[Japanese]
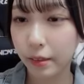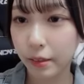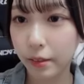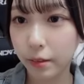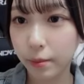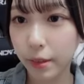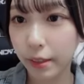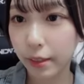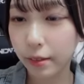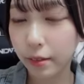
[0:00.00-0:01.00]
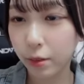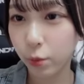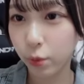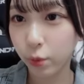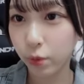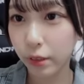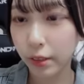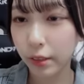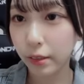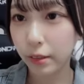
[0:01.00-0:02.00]
夏生まれお
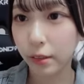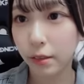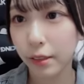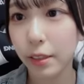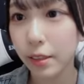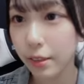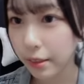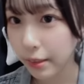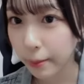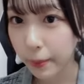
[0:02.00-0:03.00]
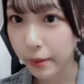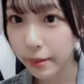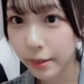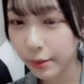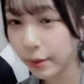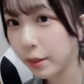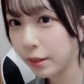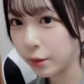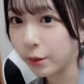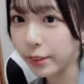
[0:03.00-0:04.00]
いいね T シャツ短パン
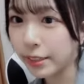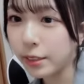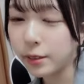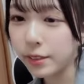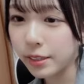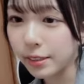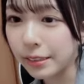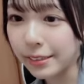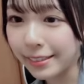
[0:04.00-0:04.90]
沖縄じゃん